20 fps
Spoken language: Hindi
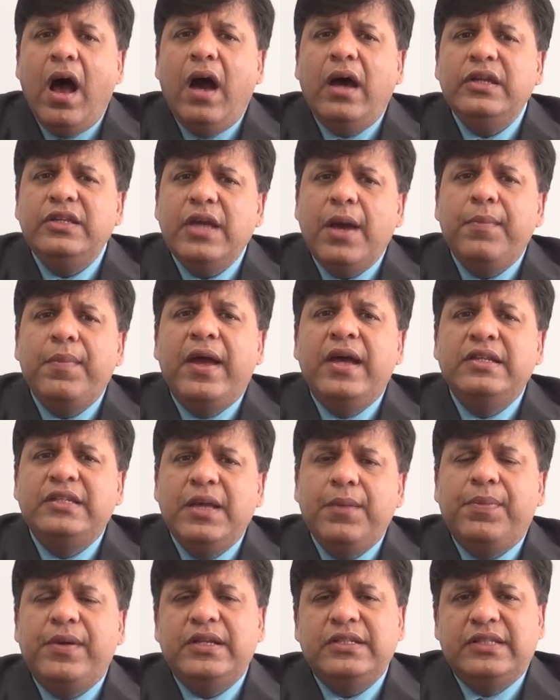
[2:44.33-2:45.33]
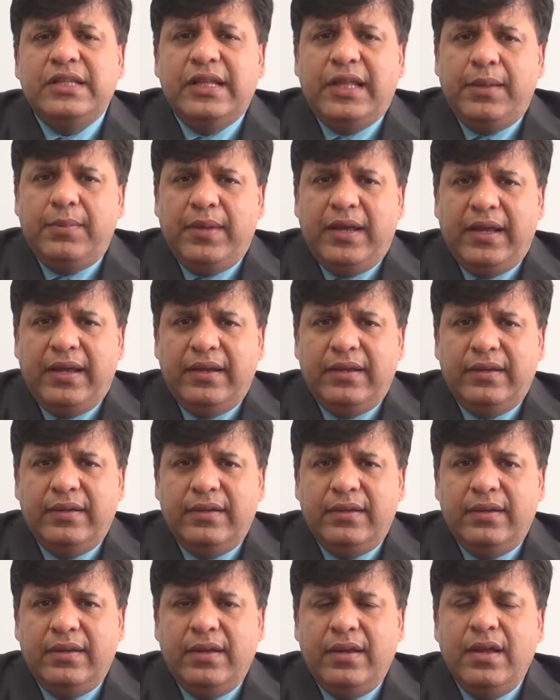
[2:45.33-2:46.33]
अगरचे आप ऐसी परिस्थिति में
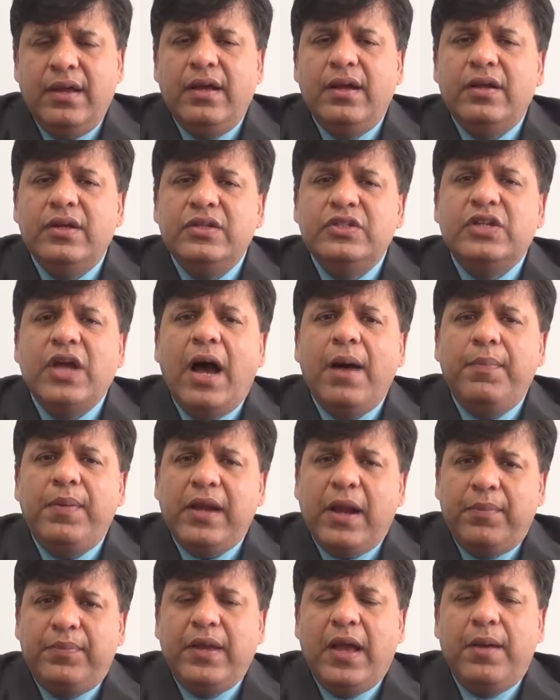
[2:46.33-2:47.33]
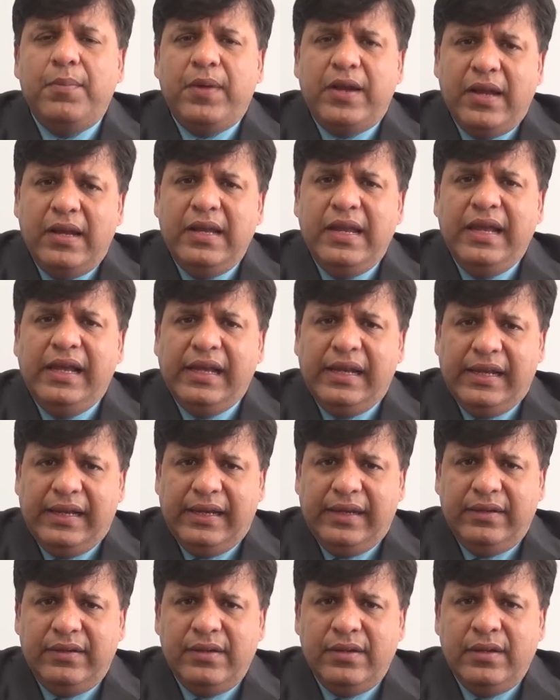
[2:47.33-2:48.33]
जहाँ पर आप यहाँ पर इलीगल
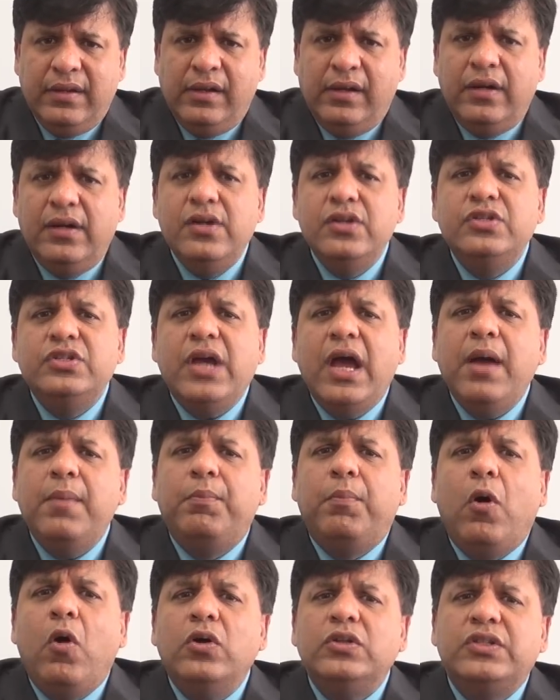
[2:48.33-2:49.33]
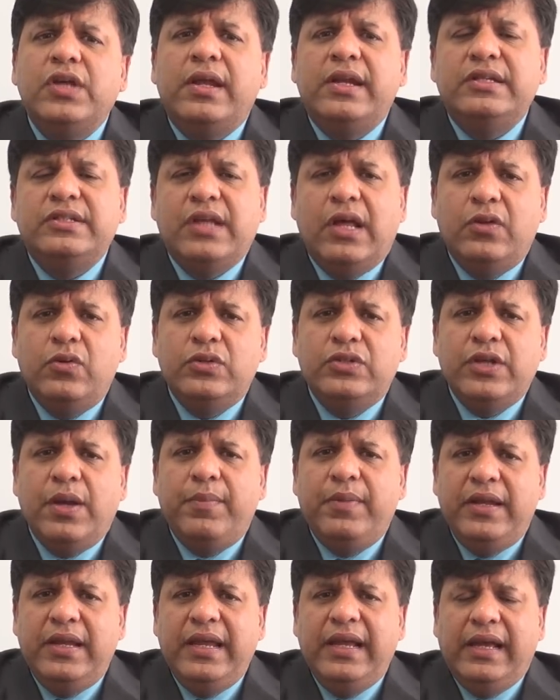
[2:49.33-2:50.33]
हैं चाहे बहुत सारे सालों से
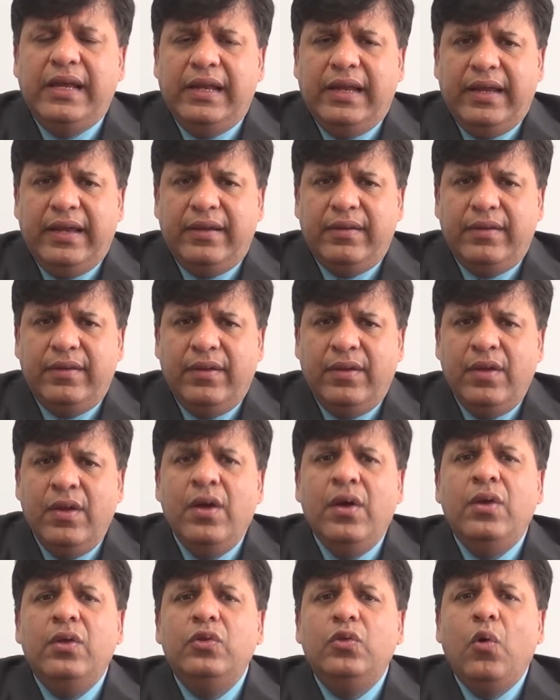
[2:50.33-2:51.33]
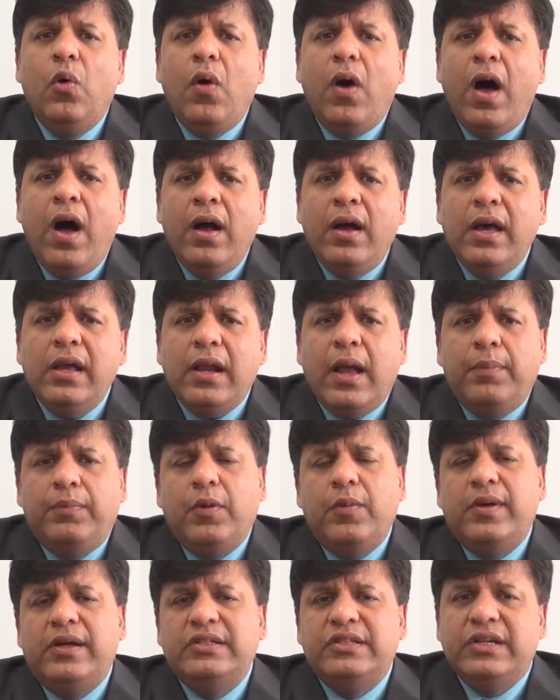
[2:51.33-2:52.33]
आप इलीगल हैं तो अगर
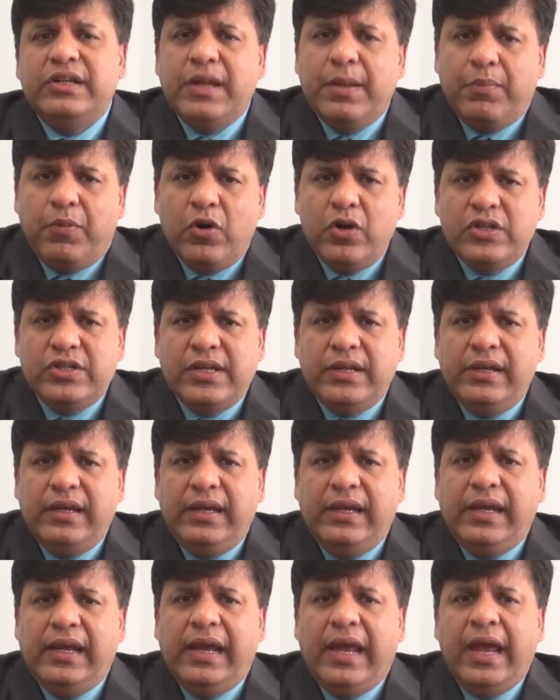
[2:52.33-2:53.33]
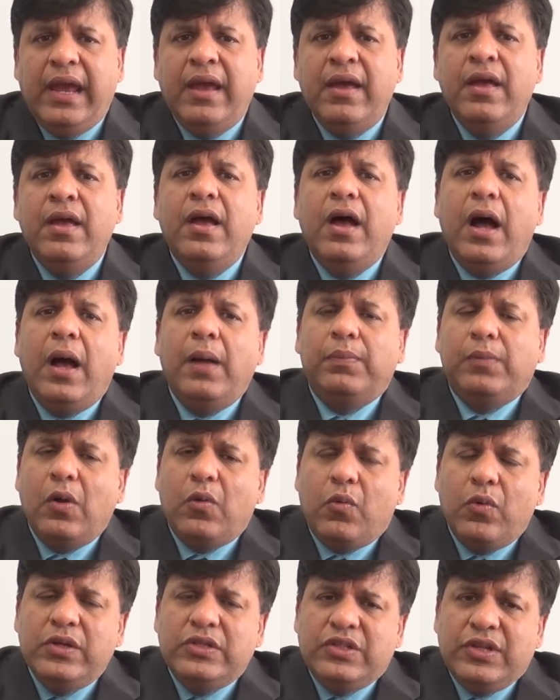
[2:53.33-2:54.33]
आपके वगैरह डिपोर्टेशन नहीं है आपका
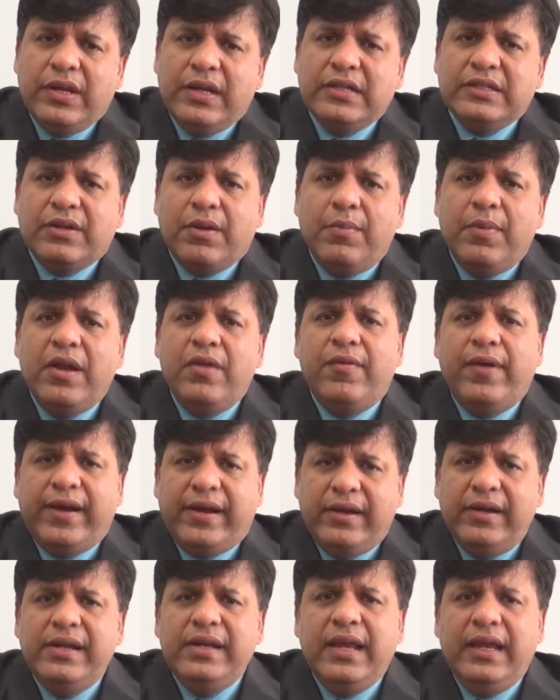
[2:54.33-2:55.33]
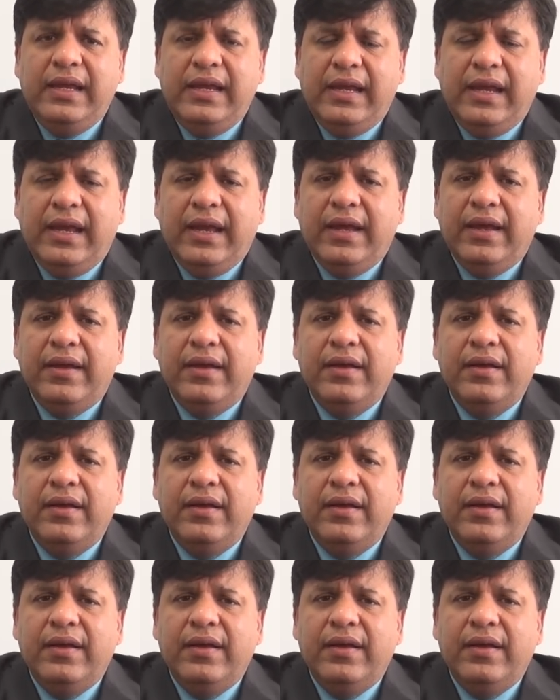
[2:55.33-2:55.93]
कोई सीरियस क्रिमिनल रिकॉर्ड नहीं है